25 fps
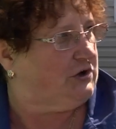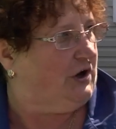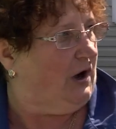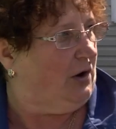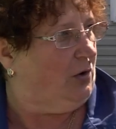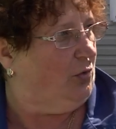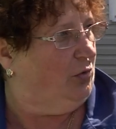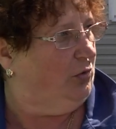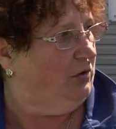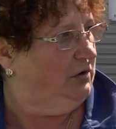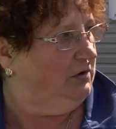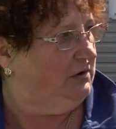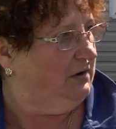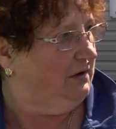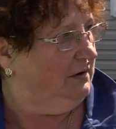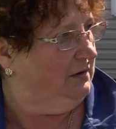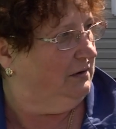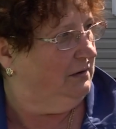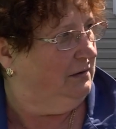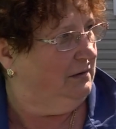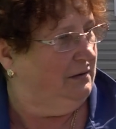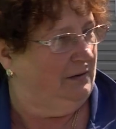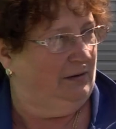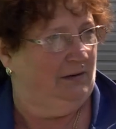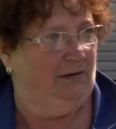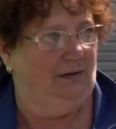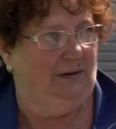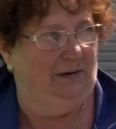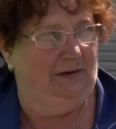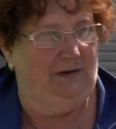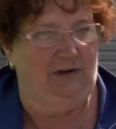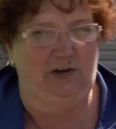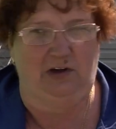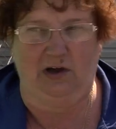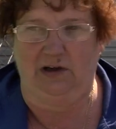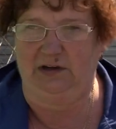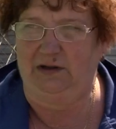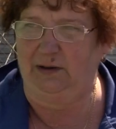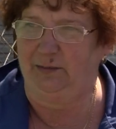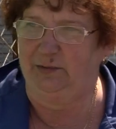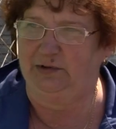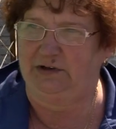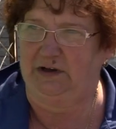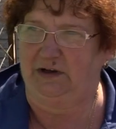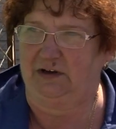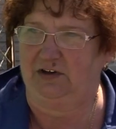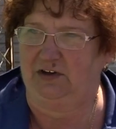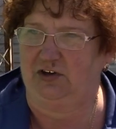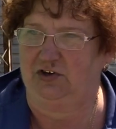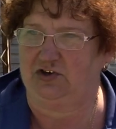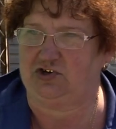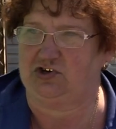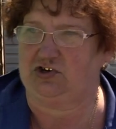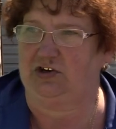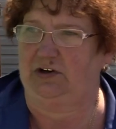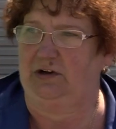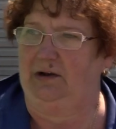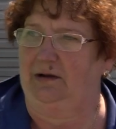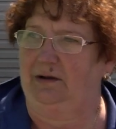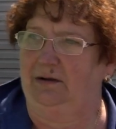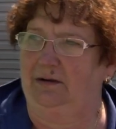какой-то. Никогда мы так не жили.